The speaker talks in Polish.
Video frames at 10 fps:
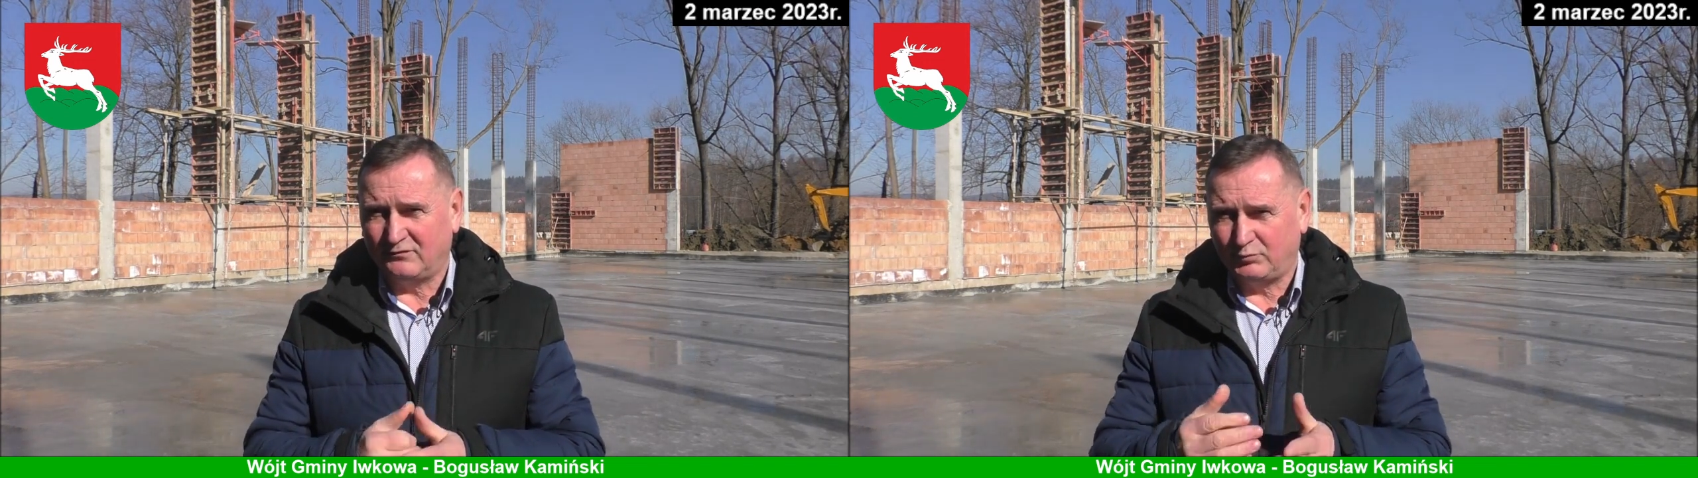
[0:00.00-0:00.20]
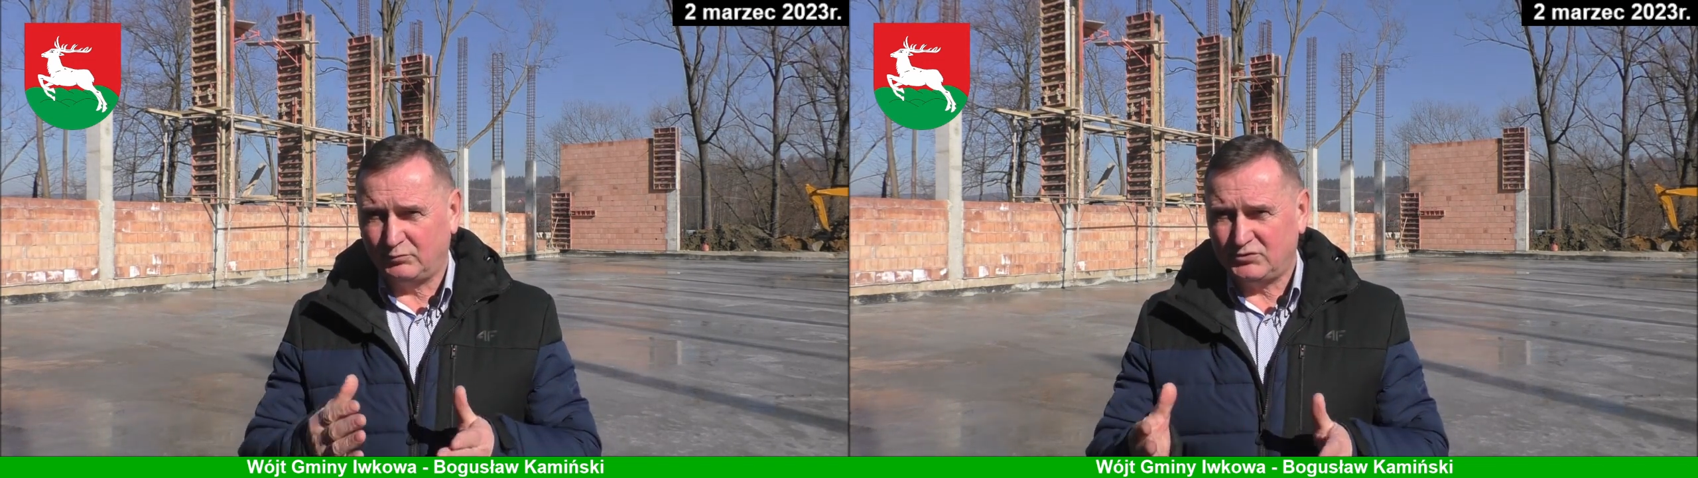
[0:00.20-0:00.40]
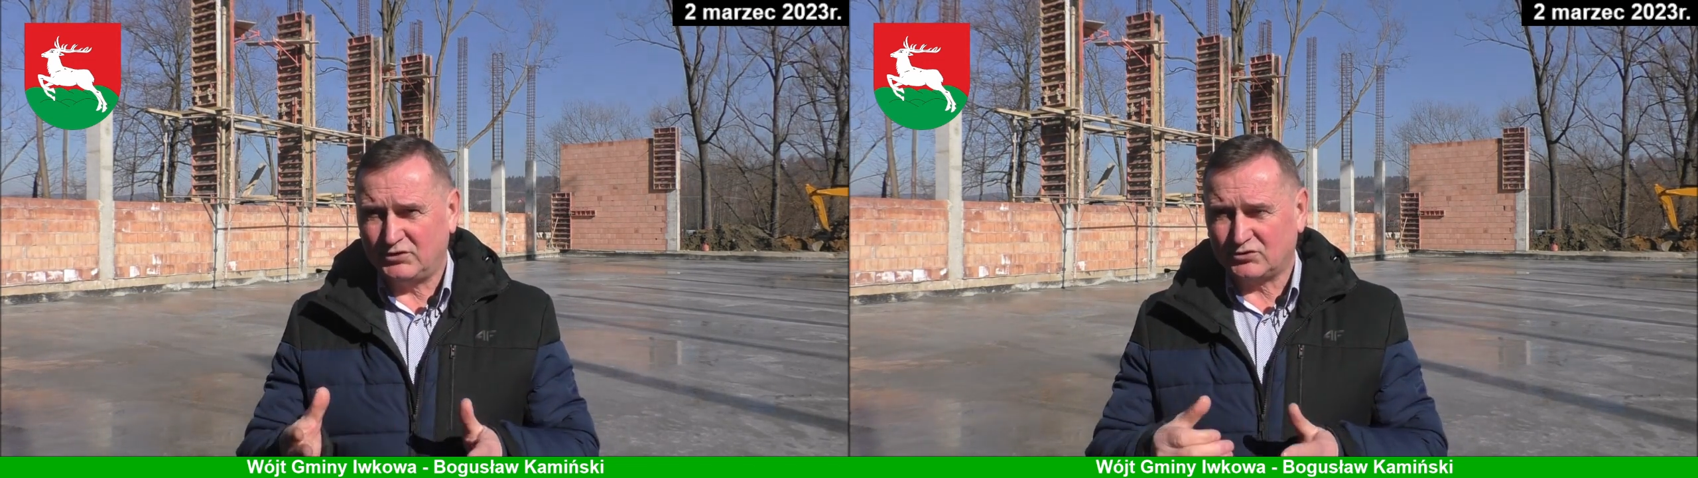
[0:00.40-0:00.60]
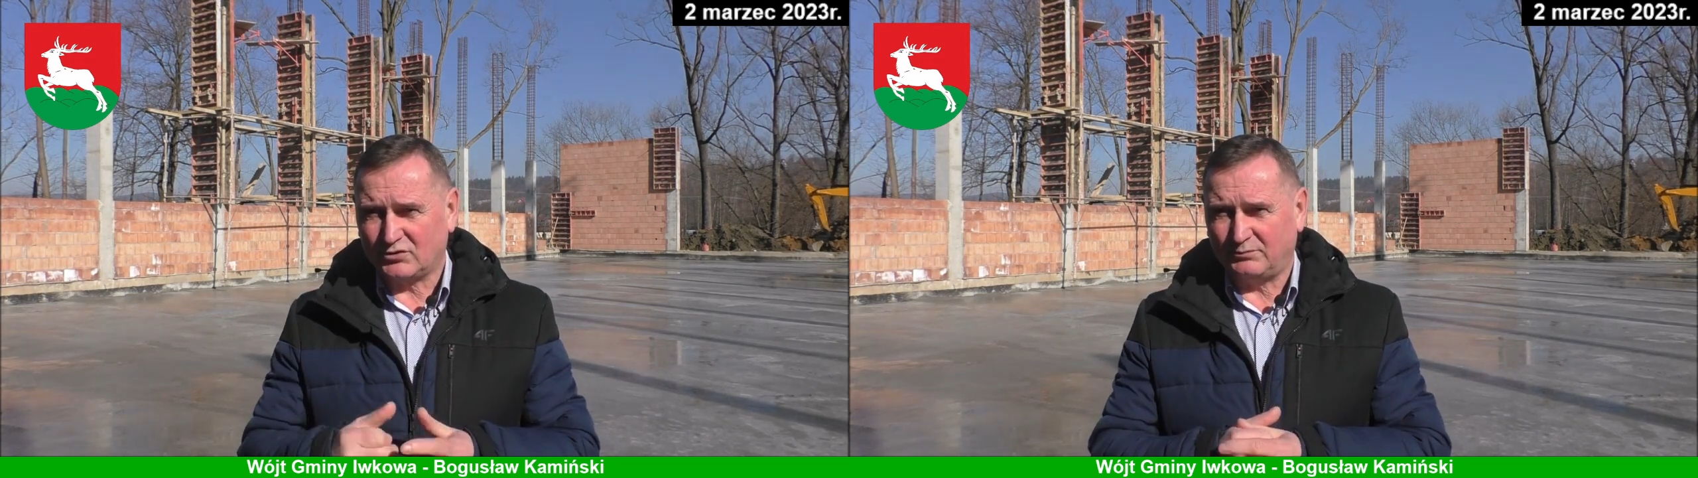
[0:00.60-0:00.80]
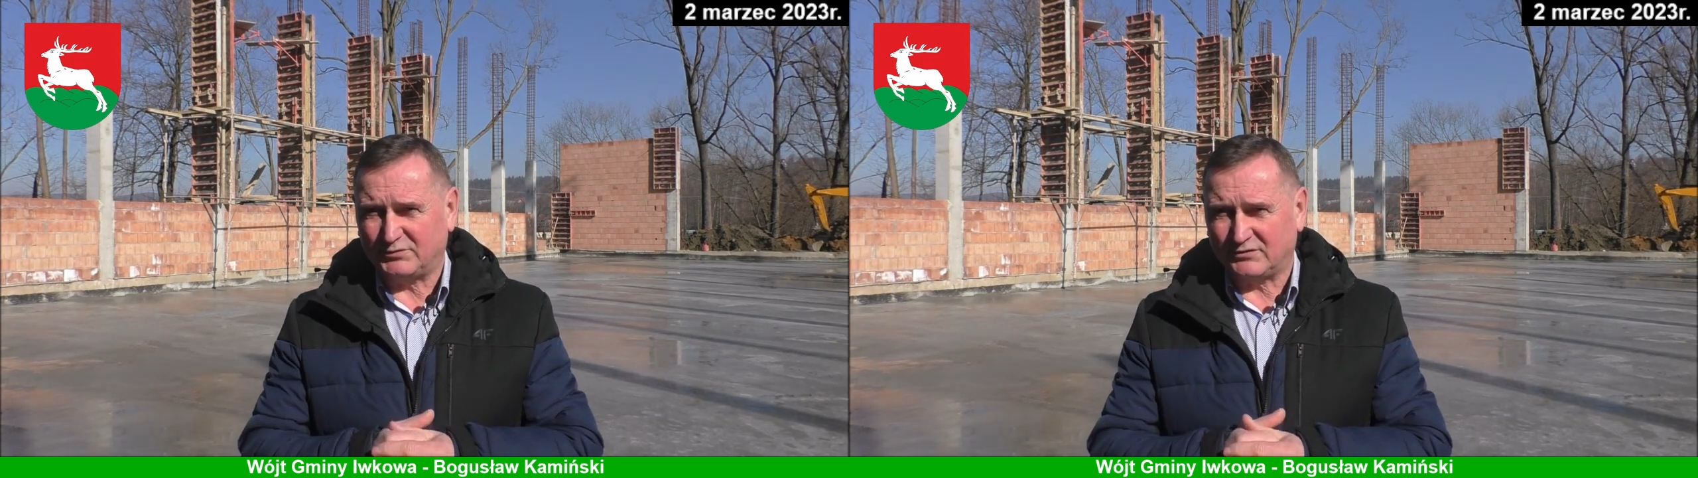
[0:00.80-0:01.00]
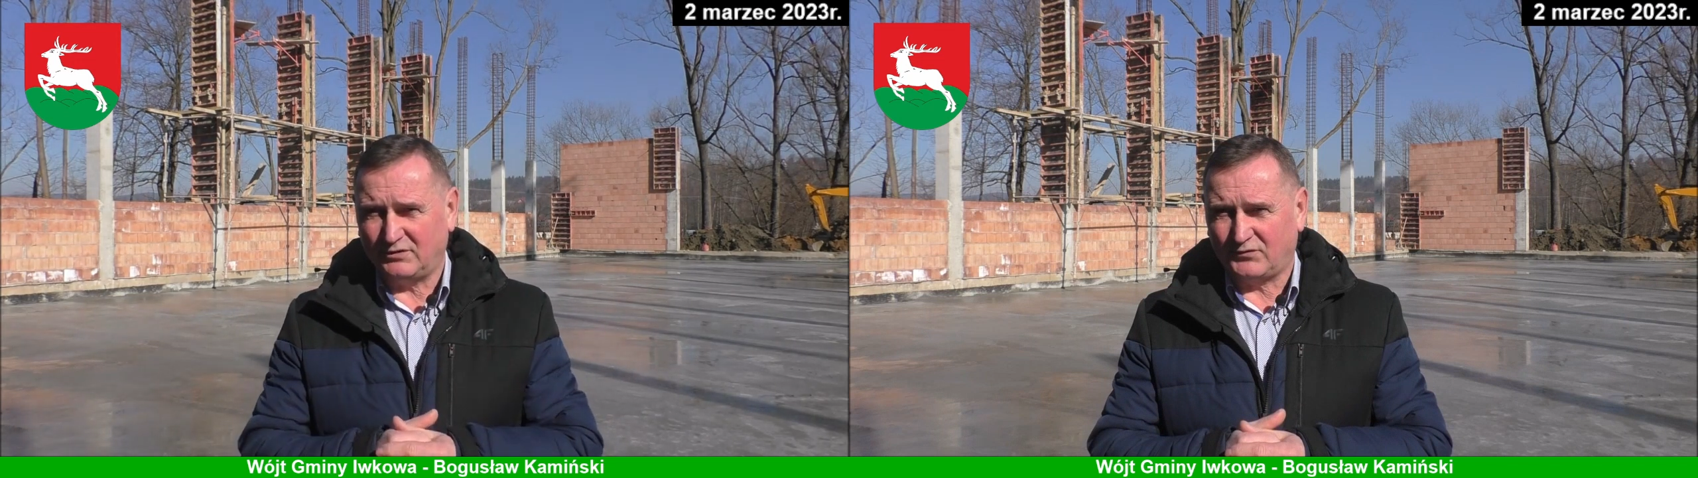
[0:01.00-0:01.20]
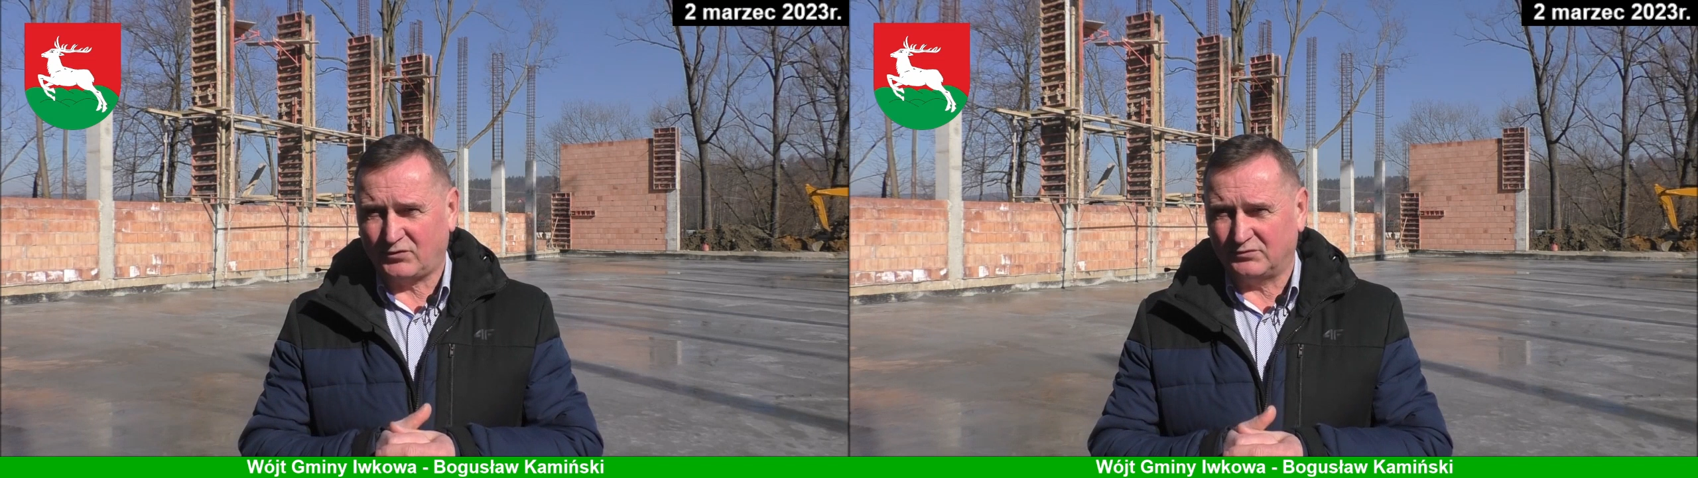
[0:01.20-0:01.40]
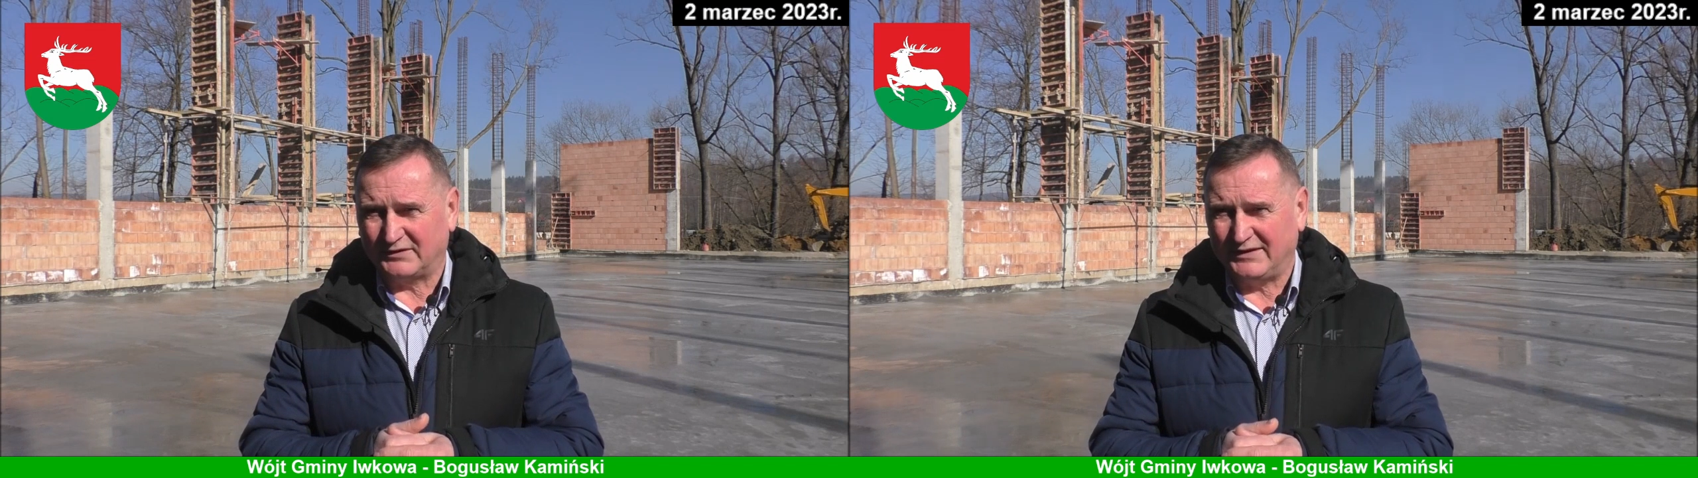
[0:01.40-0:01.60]
w publicznej szkole podstawowej w
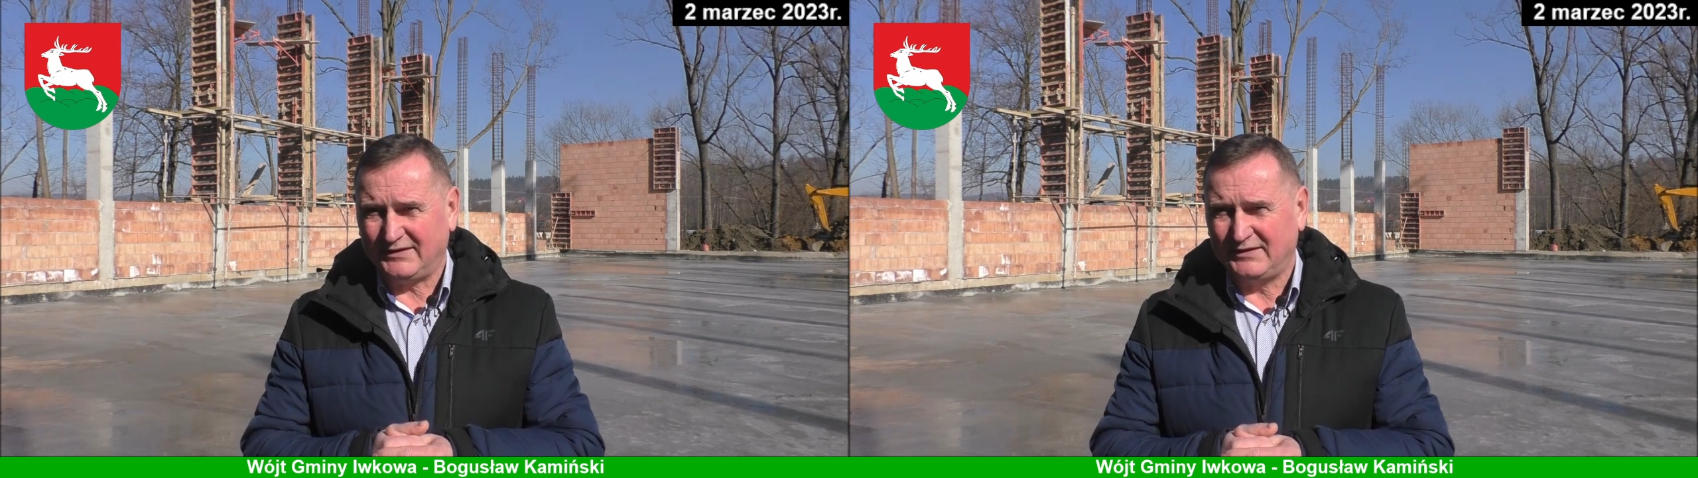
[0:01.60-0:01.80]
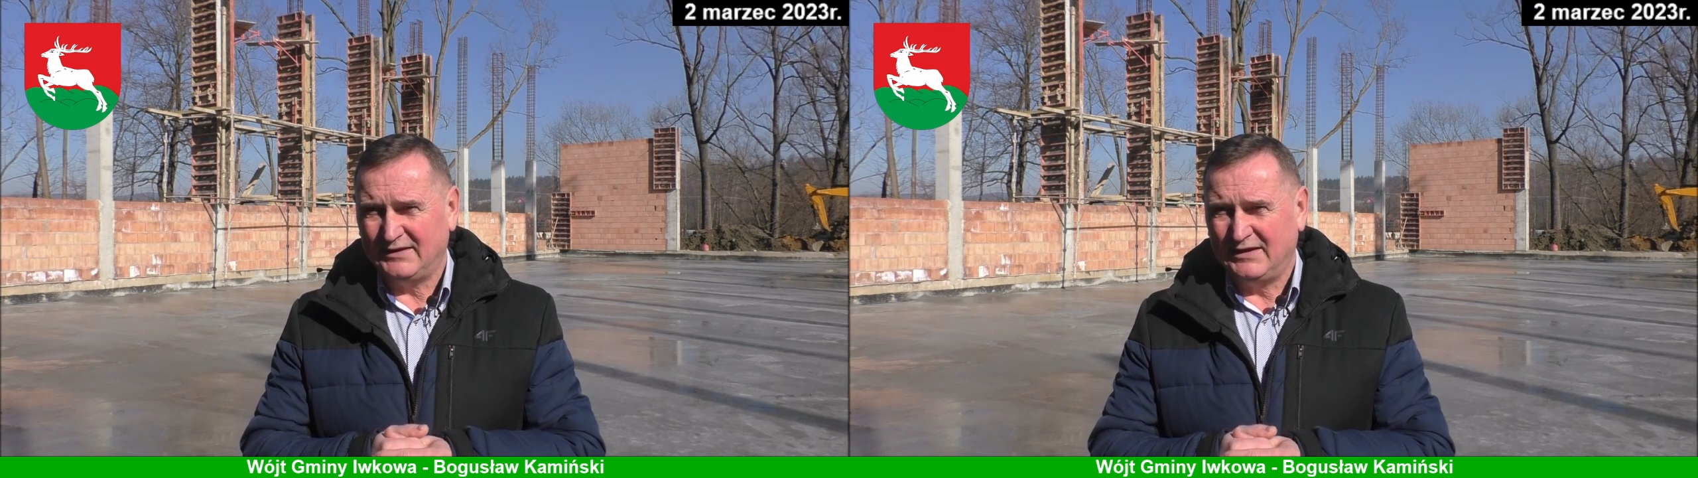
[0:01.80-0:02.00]
Kątach